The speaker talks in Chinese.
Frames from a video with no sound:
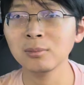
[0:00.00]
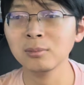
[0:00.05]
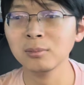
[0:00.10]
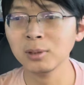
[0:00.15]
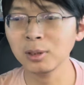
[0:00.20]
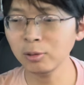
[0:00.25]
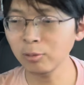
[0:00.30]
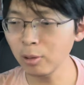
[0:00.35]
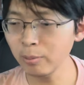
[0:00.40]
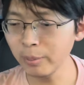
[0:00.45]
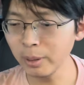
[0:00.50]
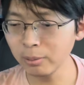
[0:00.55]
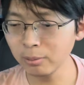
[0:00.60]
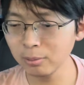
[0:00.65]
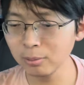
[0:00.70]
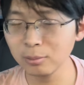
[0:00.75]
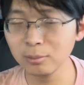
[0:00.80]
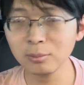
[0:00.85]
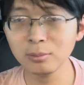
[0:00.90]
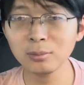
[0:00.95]
因为美
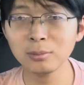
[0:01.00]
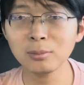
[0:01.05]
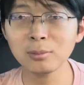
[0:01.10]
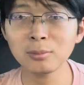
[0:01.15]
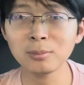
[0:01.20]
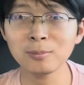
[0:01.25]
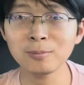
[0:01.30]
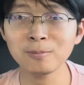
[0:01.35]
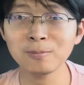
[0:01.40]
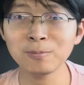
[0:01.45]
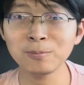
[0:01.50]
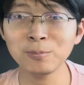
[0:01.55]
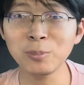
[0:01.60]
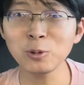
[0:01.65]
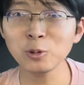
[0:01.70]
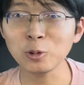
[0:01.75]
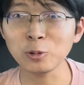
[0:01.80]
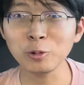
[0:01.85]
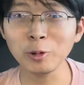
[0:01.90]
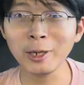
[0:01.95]

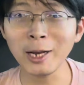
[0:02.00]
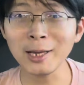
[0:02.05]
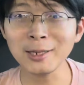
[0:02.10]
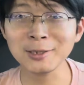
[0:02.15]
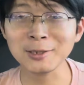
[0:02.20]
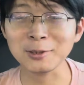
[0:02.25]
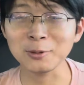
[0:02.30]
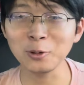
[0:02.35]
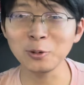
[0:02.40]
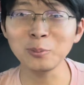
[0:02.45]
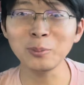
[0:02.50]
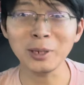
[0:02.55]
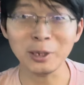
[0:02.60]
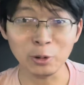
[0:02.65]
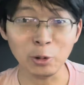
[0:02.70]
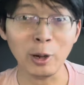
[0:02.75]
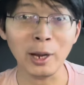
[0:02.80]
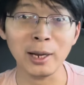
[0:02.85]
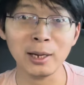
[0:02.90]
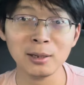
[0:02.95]
不准对它使用美
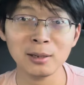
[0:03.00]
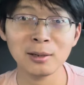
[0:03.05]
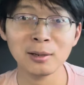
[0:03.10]
元，